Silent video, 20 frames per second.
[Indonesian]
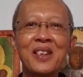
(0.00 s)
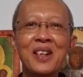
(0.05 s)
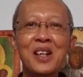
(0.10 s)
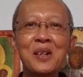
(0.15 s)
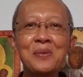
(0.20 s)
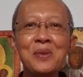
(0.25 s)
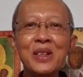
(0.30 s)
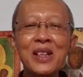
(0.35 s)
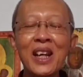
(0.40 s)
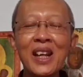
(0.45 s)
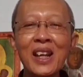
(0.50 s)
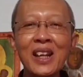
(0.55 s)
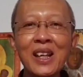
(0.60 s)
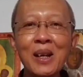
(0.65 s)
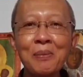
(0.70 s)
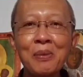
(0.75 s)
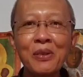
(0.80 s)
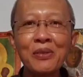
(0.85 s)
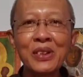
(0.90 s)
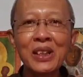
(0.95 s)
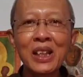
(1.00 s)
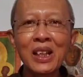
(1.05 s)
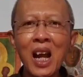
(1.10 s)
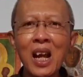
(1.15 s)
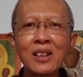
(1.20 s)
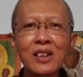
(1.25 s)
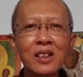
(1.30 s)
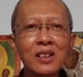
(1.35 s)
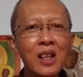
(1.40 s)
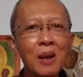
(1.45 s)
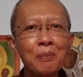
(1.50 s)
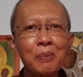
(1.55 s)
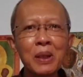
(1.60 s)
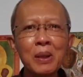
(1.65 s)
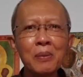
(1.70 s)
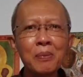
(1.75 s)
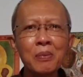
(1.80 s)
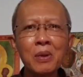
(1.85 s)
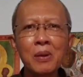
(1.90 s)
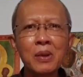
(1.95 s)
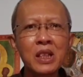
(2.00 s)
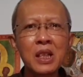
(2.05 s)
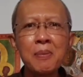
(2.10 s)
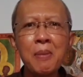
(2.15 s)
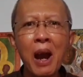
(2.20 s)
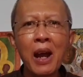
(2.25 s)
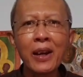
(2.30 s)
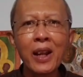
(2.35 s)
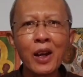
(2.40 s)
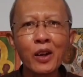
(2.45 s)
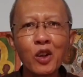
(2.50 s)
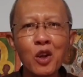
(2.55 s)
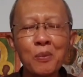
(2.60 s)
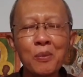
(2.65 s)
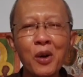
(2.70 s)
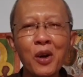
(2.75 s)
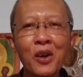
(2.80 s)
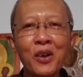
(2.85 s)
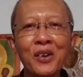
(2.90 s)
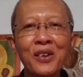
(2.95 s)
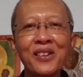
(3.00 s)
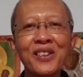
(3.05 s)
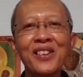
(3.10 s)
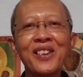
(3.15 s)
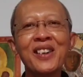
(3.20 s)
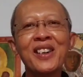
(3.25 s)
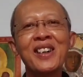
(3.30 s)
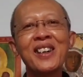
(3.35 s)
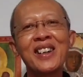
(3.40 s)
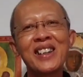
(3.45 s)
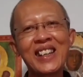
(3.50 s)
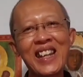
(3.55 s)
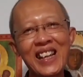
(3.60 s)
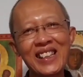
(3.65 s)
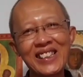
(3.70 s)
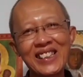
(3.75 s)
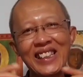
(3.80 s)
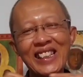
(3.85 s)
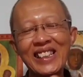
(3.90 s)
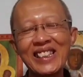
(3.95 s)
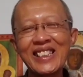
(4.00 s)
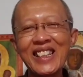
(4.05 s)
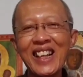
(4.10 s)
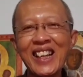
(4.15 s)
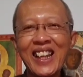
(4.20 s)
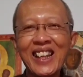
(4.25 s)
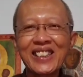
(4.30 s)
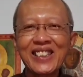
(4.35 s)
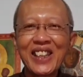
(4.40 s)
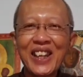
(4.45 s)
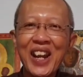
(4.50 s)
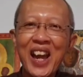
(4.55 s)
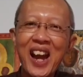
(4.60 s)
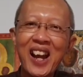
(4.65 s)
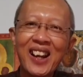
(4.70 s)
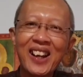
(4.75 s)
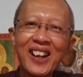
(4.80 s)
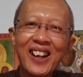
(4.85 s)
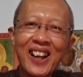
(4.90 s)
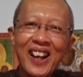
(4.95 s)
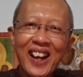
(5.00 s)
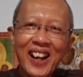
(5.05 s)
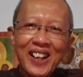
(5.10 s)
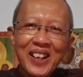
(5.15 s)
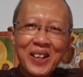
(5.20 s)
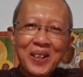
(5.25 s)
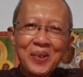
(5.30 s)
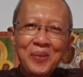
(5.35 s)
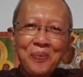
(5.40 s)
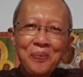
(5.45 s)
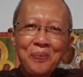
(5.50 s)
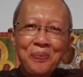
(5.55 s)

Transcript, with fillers: Kemudian Anda berpikir, ah, tetapi di mana Romo? Nanti saya terangkan.